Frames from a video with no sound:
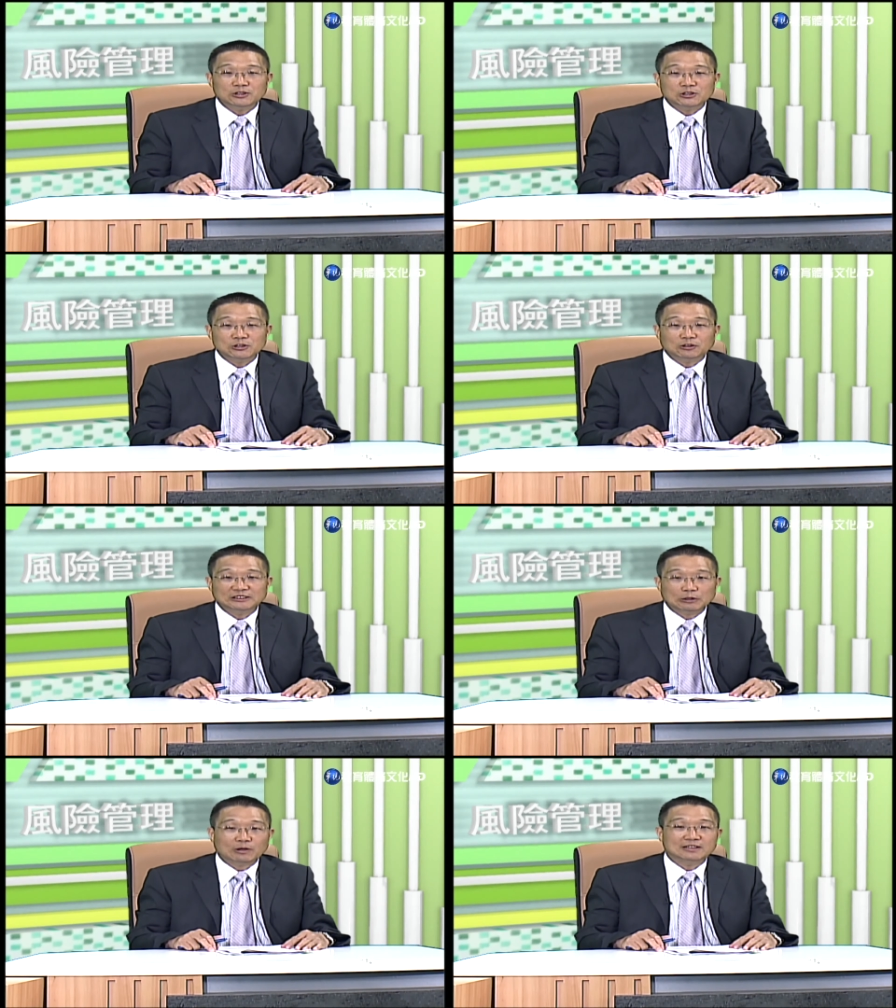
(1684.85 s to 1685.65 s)
机具有
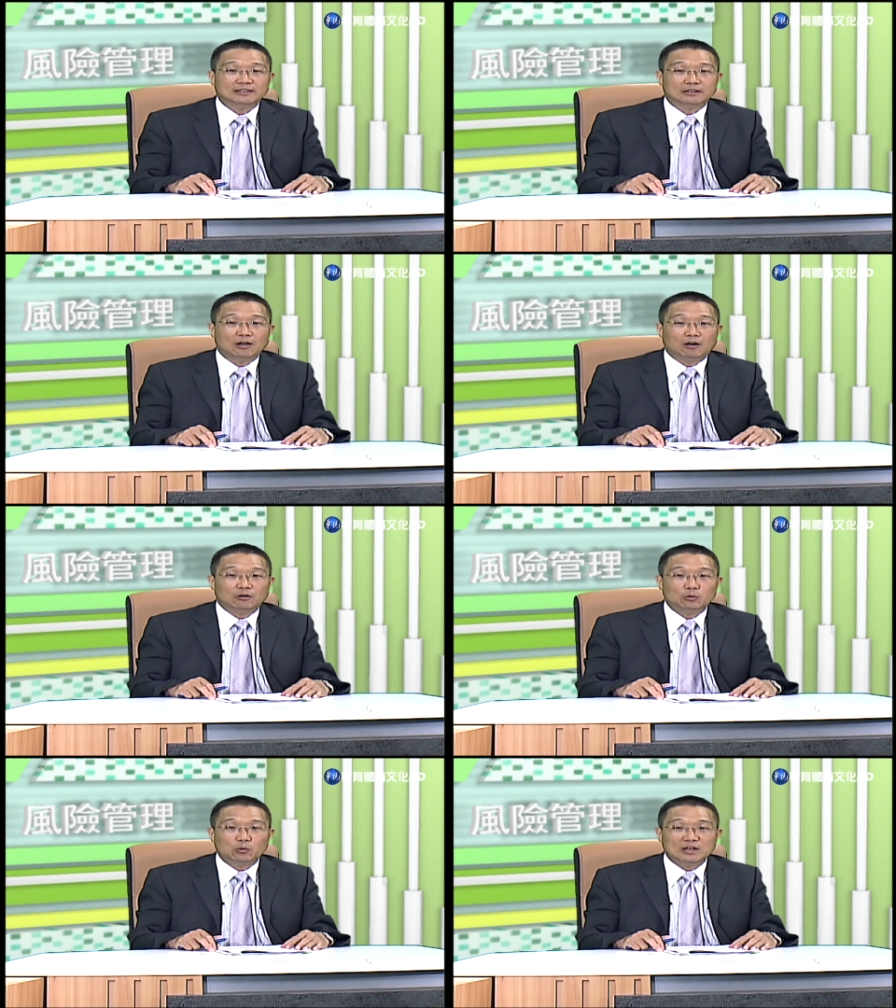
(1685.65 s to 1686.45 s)
阶段性哈，
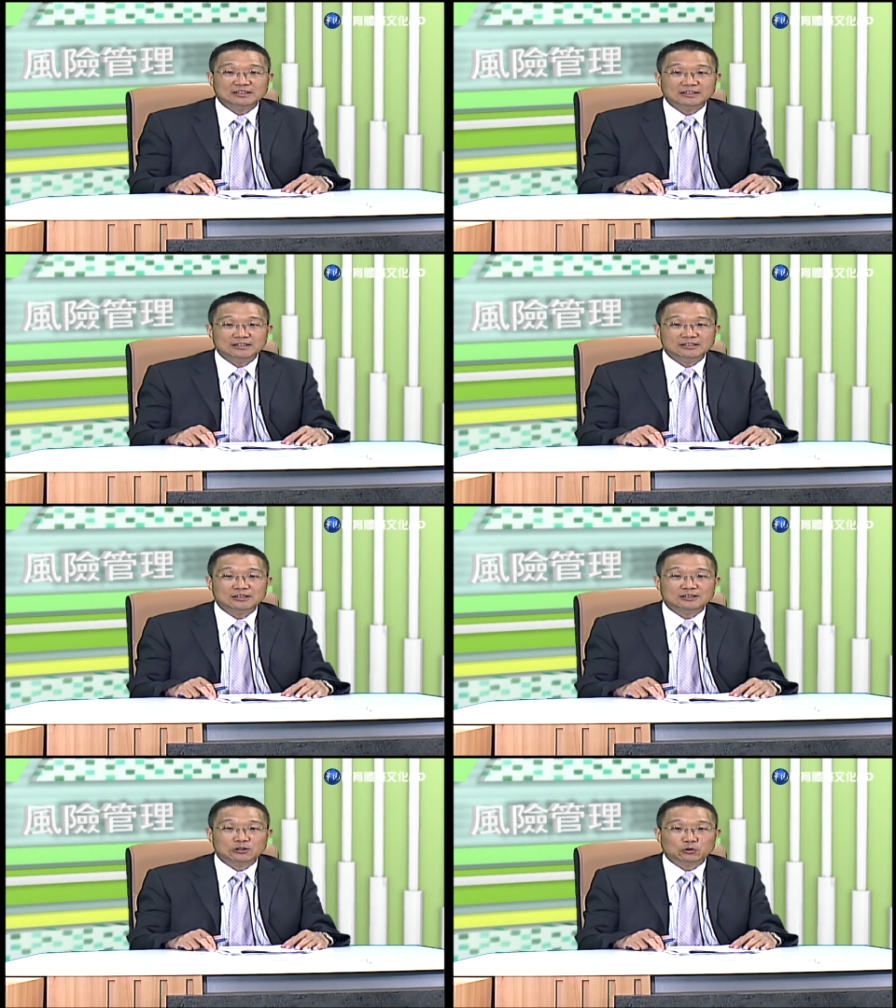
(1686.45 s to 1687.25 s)
危机依
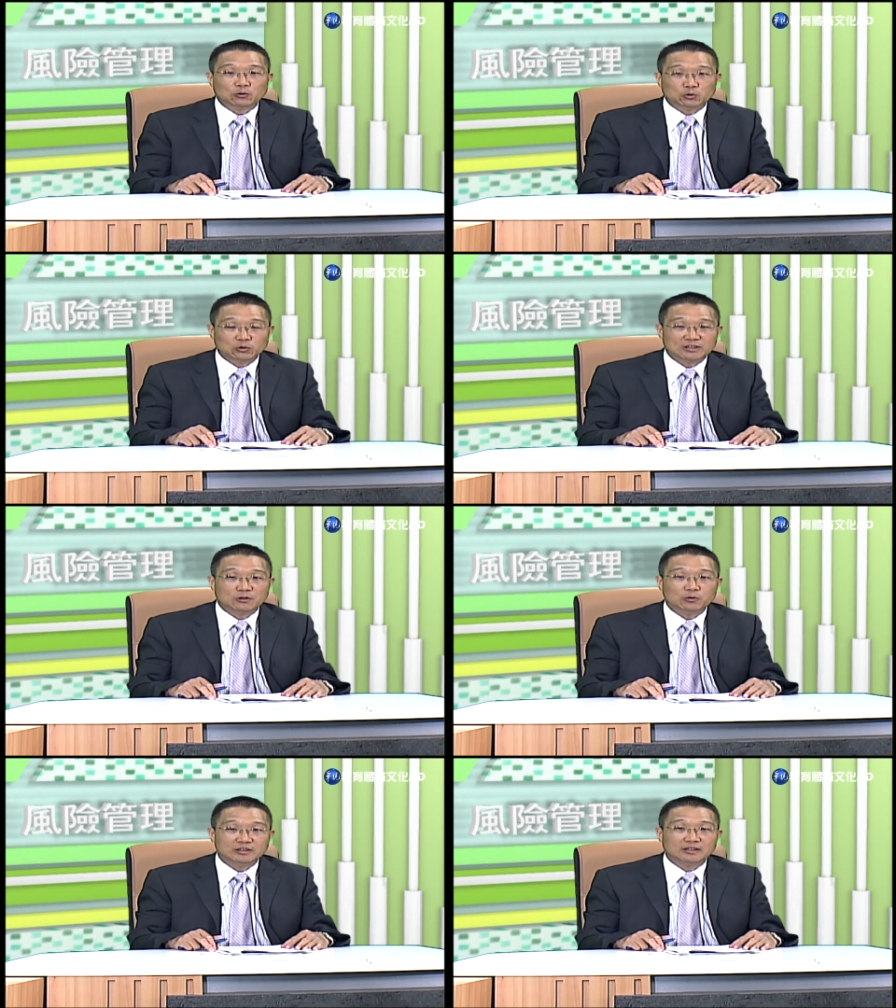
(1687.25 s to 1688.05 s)
据其所处理
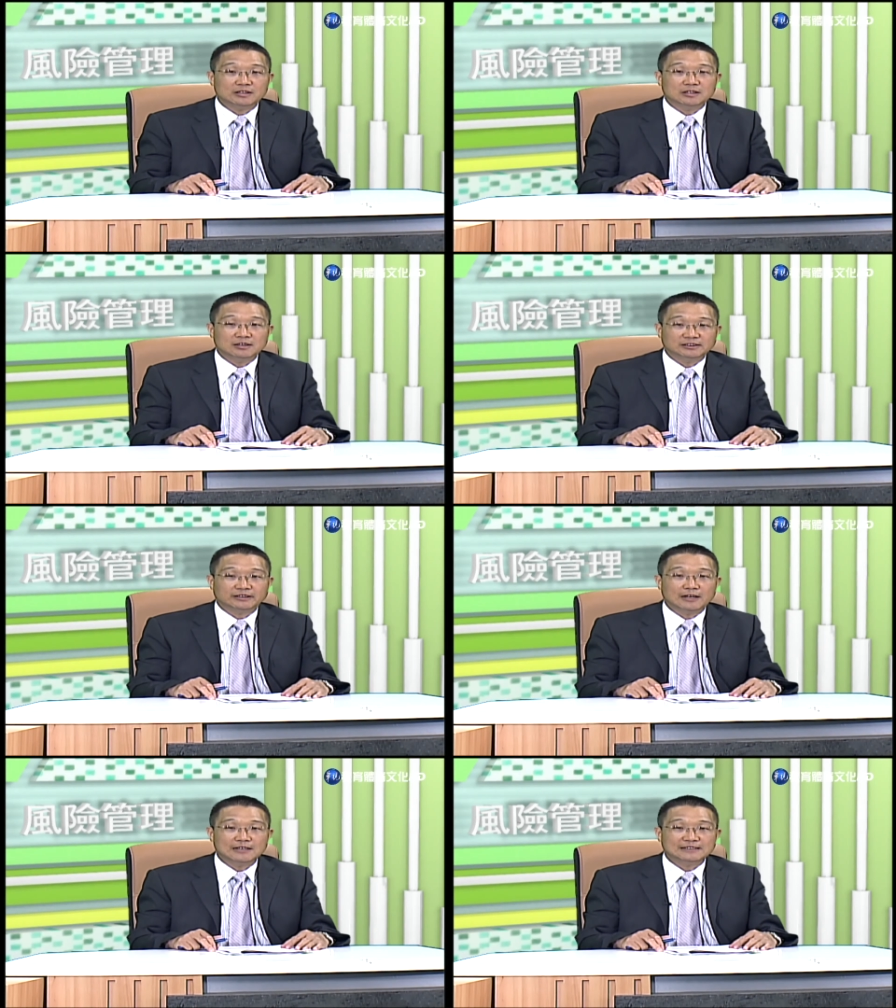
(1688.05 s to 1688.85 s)
的问题特
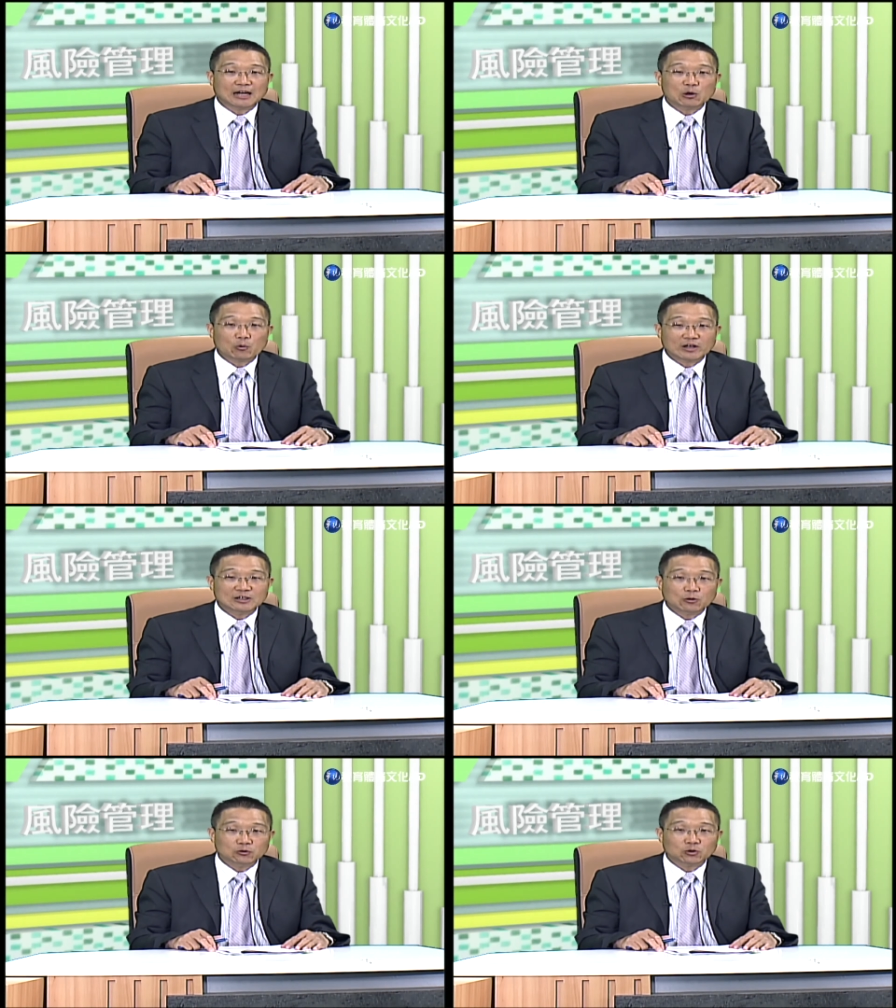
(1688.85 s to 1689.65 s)
性呢，将管
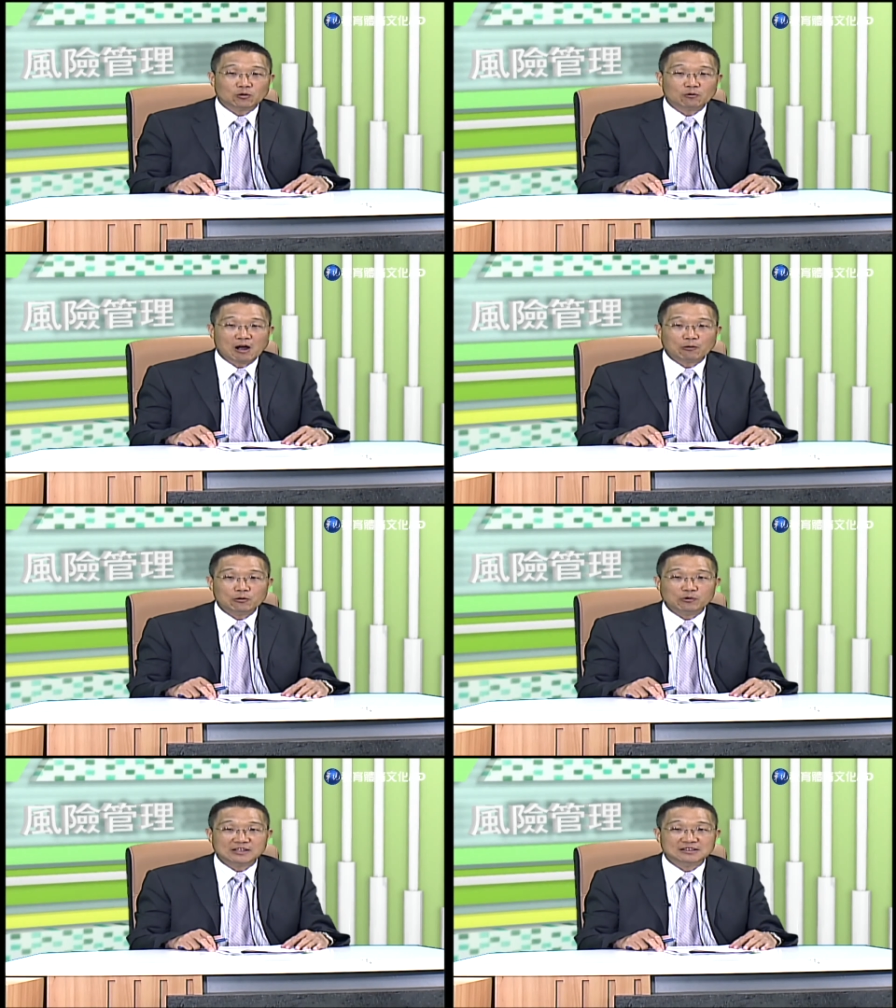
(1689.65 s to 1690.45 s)
理工作划
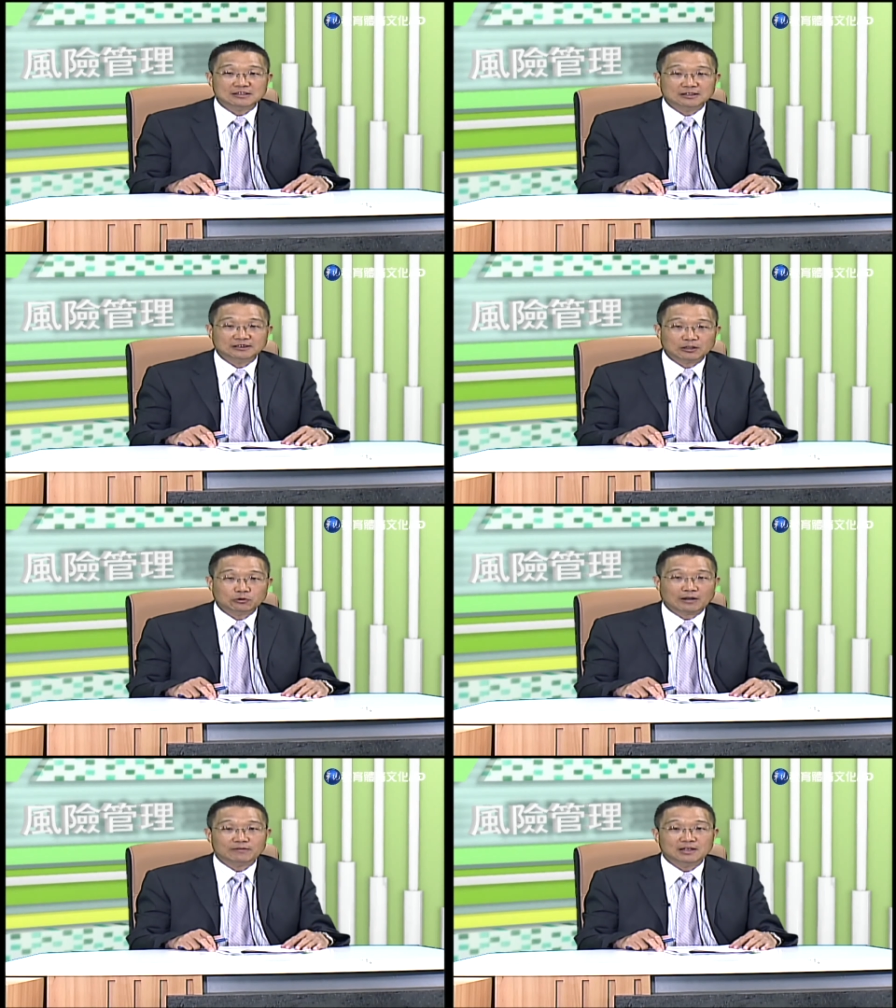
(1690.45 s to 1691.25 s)
分为四个阶
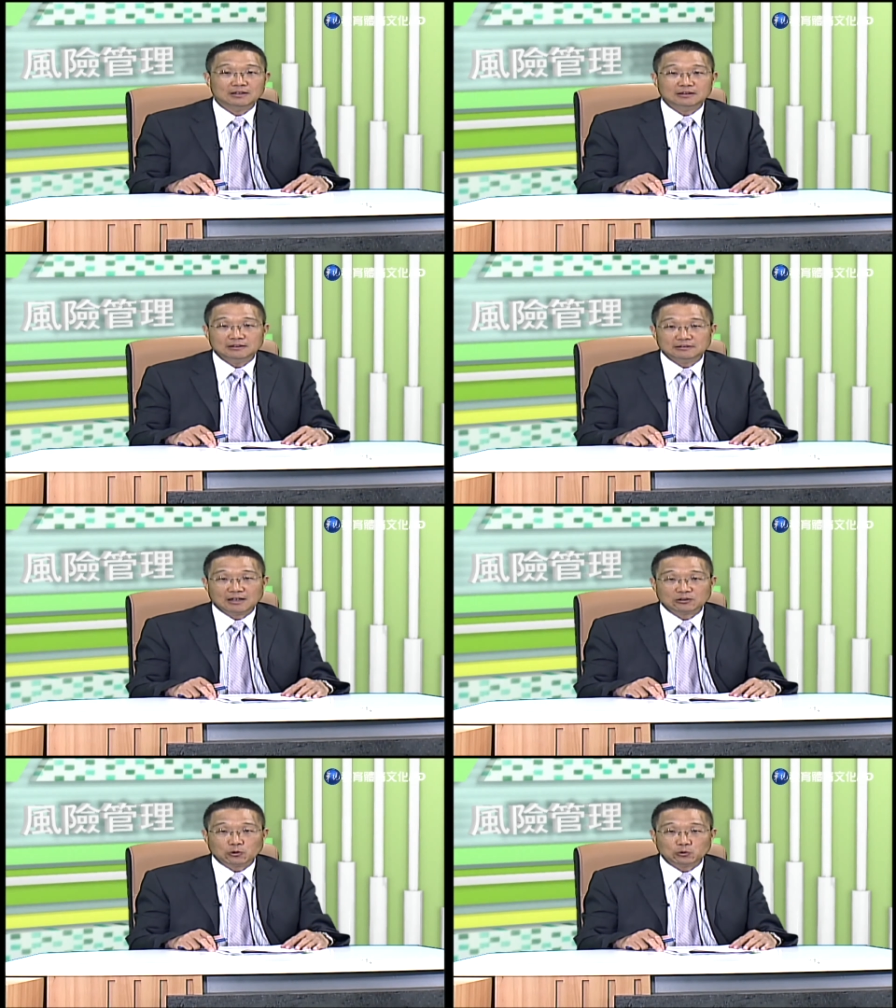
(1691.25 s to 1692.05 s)
段。
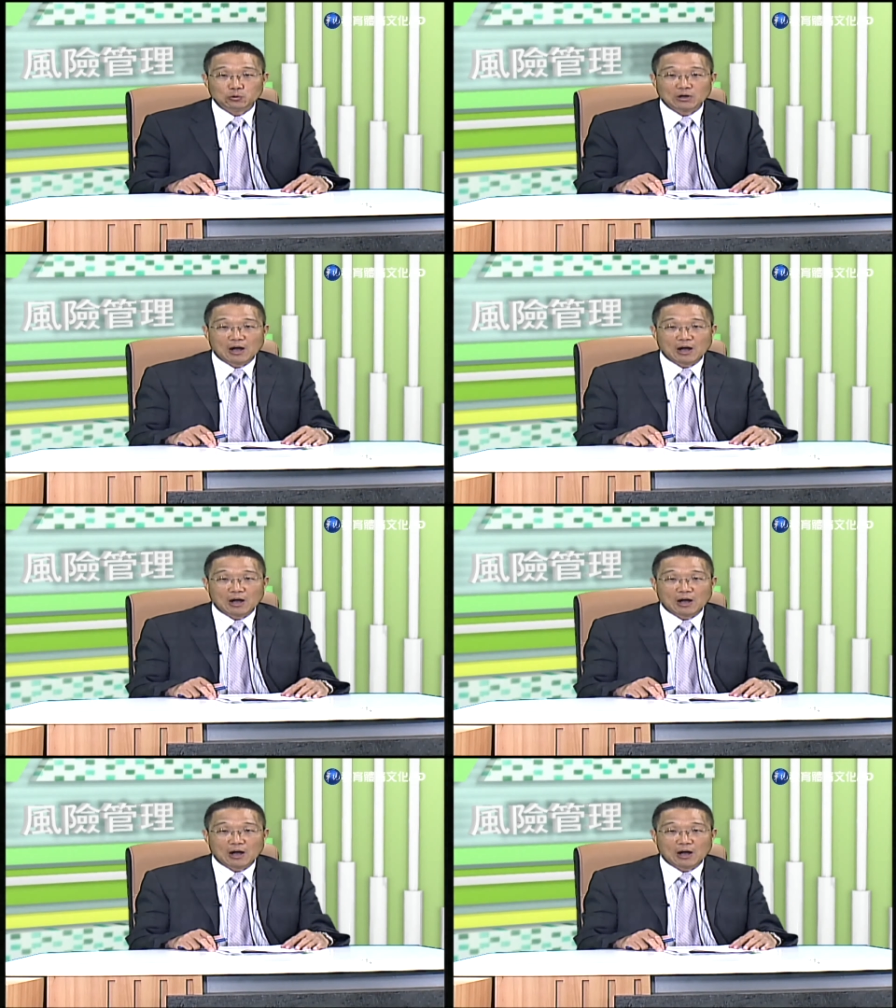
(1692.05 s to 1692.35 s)
那从读